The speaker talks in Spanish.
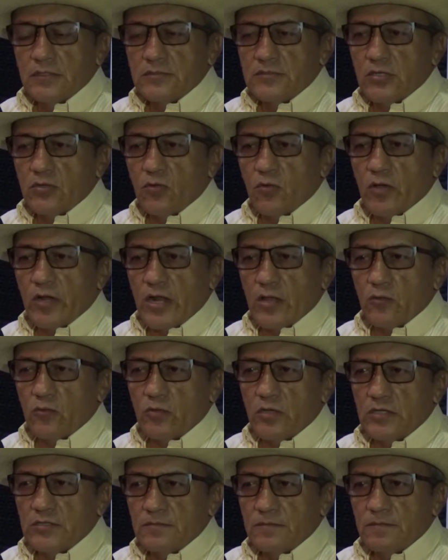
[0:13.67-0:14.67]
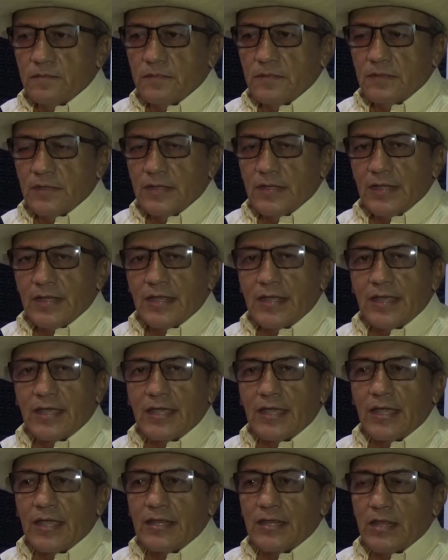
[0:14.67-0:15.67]
Sin lugar a dudas
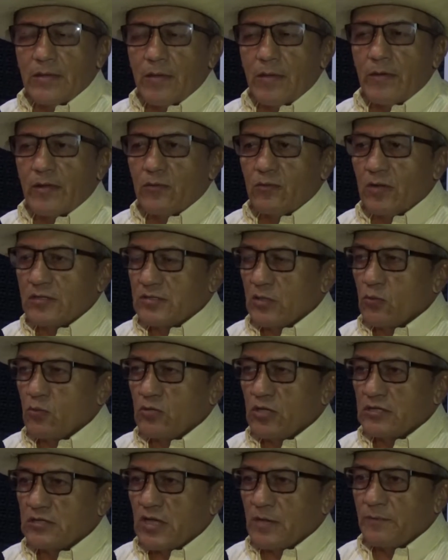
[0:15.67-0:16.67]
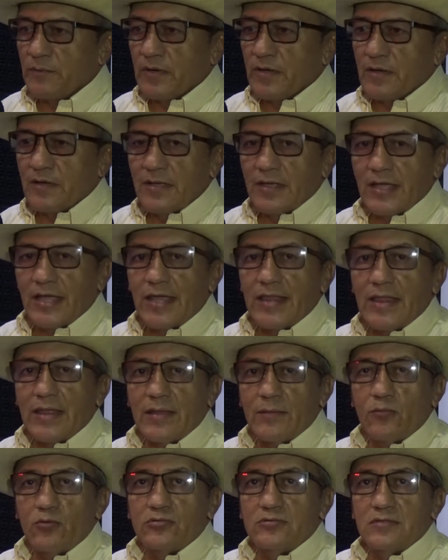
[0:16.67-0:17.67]
que debe haber una segunda etapa, que
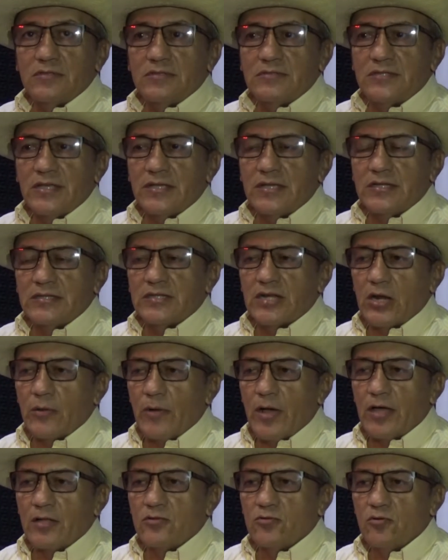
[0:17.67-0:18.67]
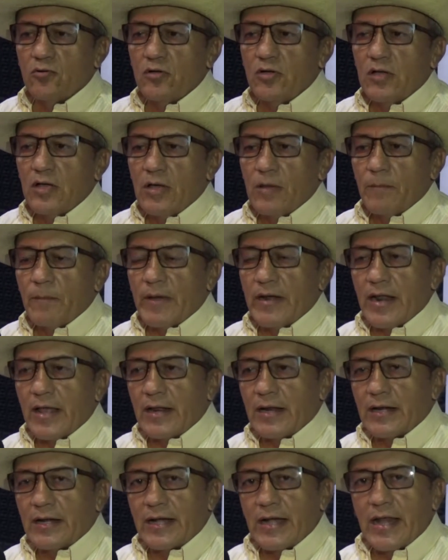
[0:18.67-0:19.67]
debemos seguir trabajando
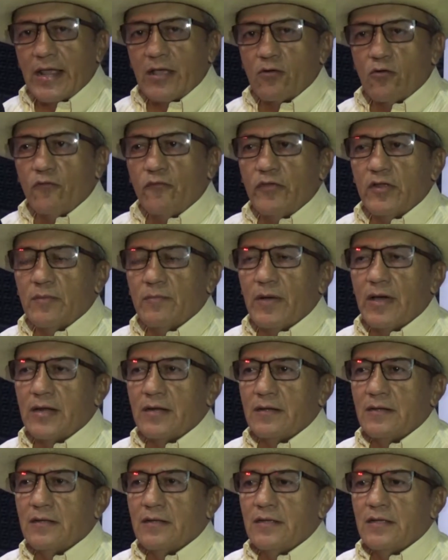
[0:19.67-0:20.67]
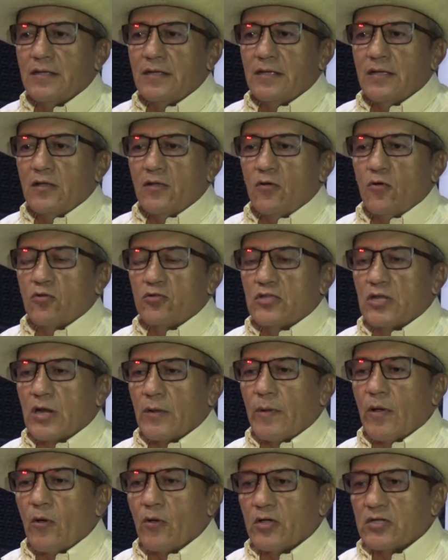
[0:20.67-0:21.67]
para reconfirmar los
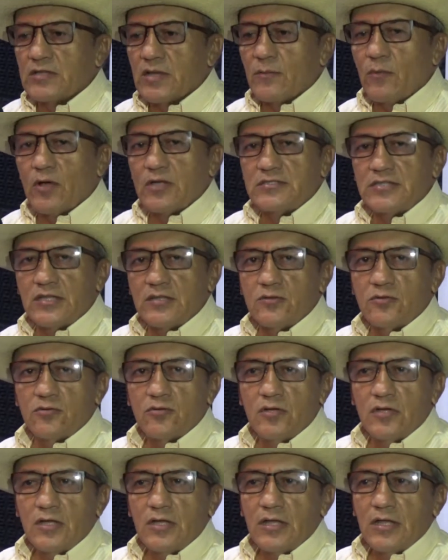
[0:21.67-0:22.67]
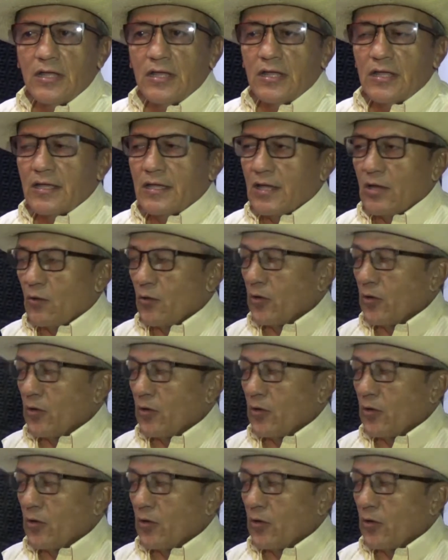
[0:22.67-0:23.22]
trabajos que estamos haciendo, que